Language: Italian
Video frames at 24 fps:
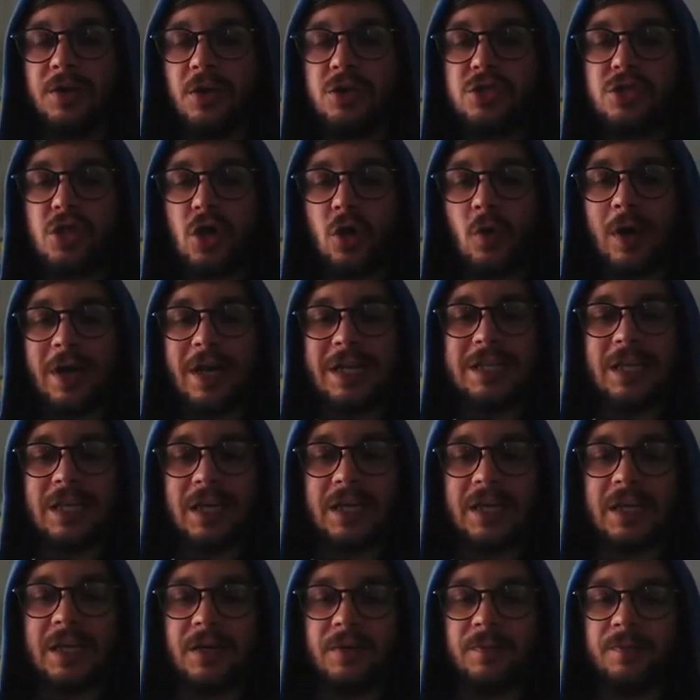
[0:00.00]
so qual è il
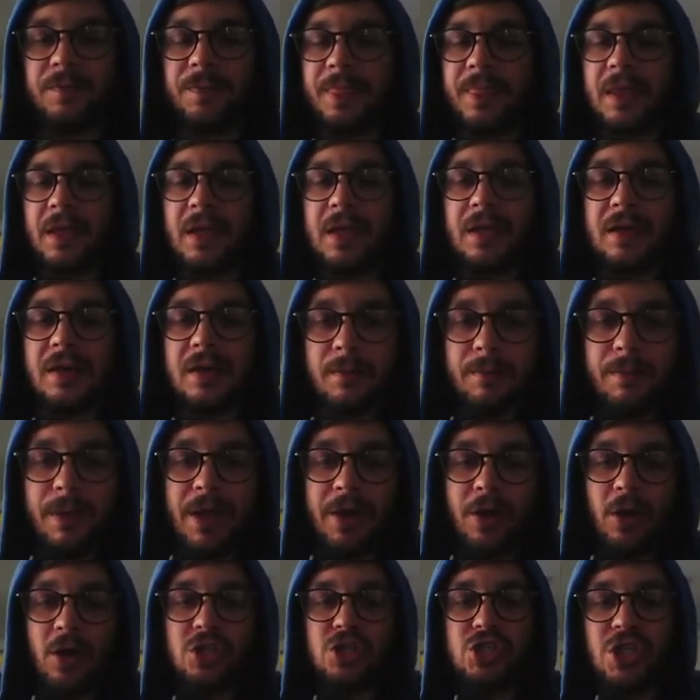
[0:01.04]
trick.
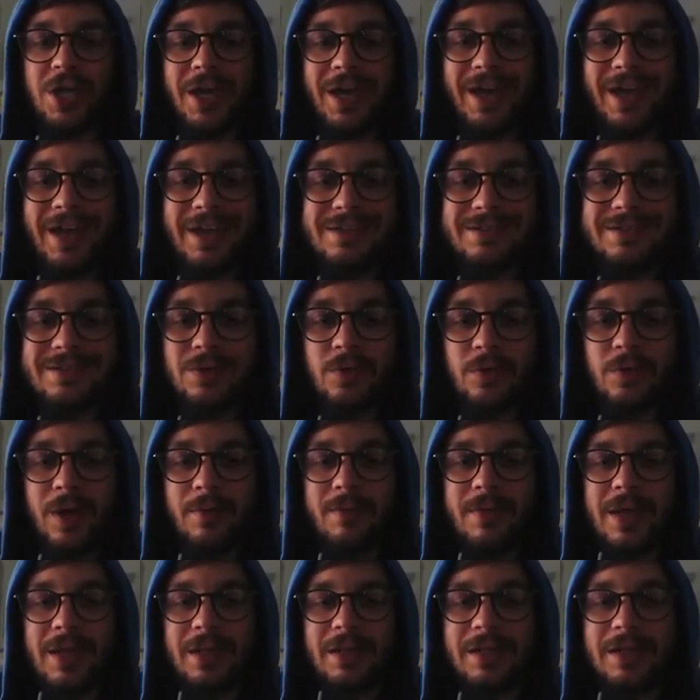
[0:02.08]
Però c'è
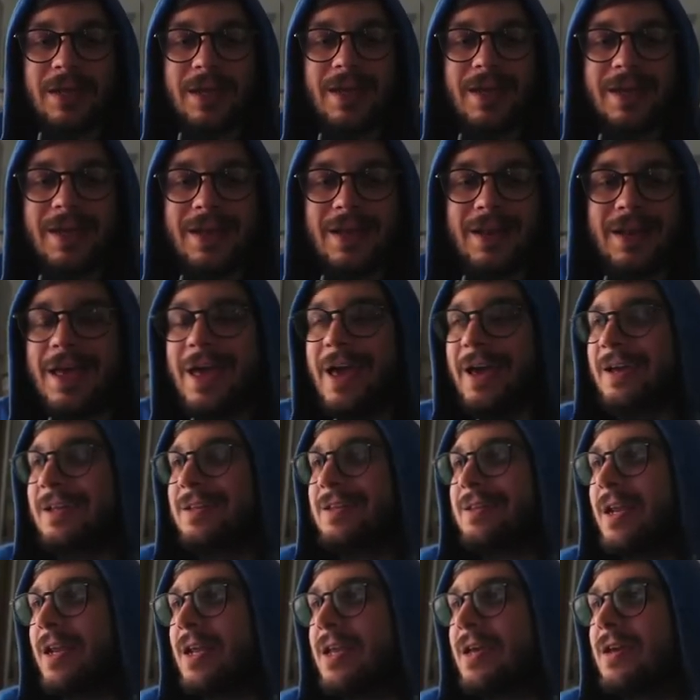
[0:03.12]
sicuramente
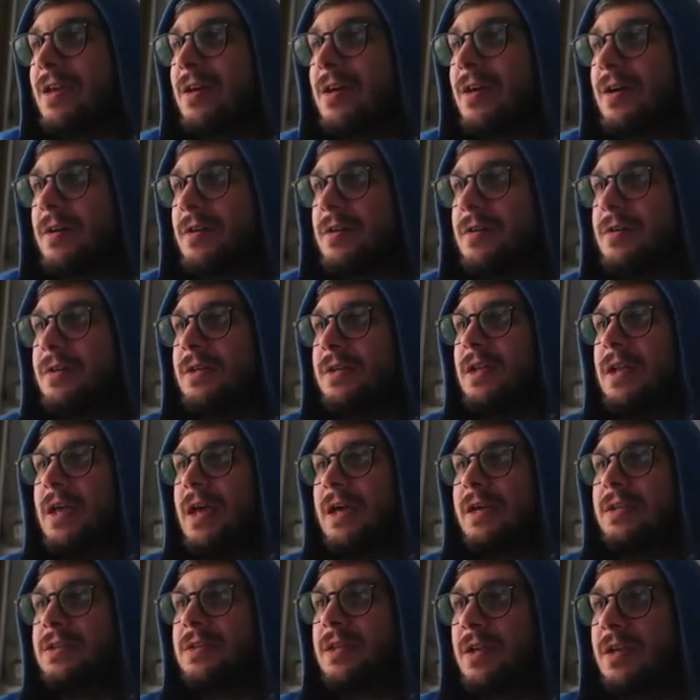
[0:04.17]
Electric.
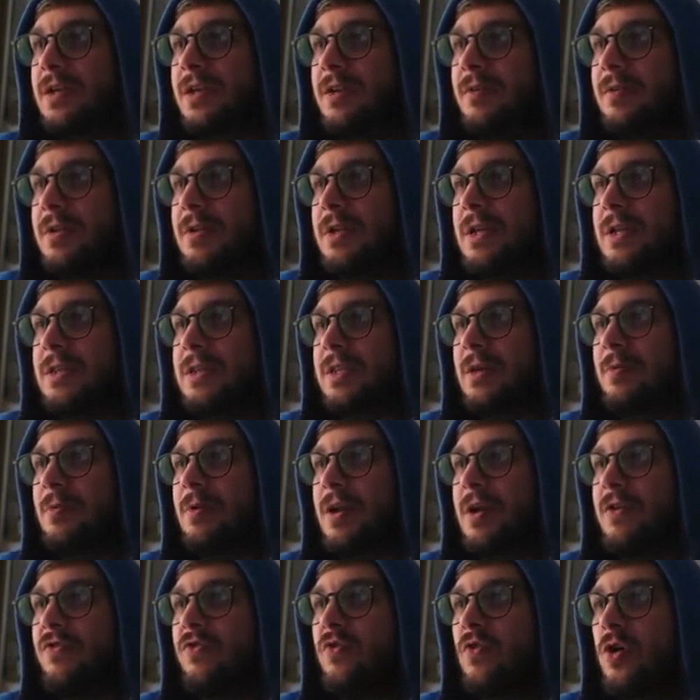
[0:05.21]
Electric, mettiamola
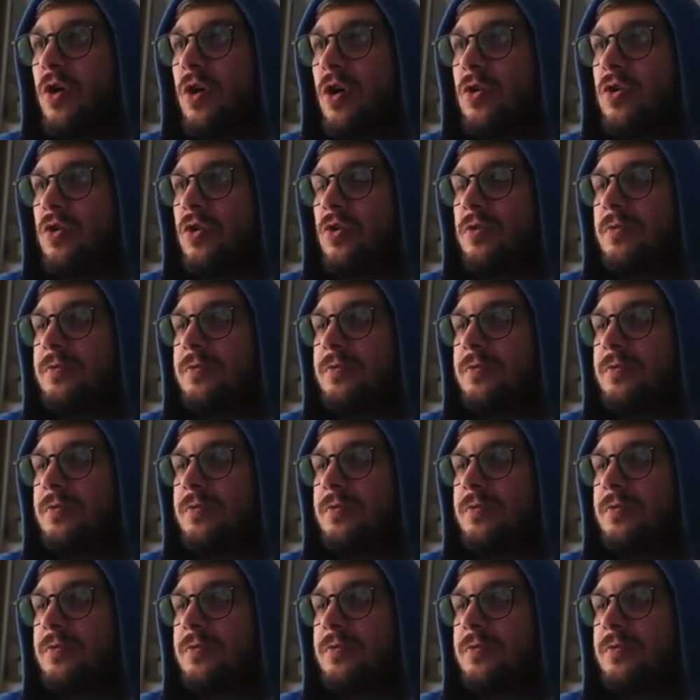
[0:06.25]
alla fuoco.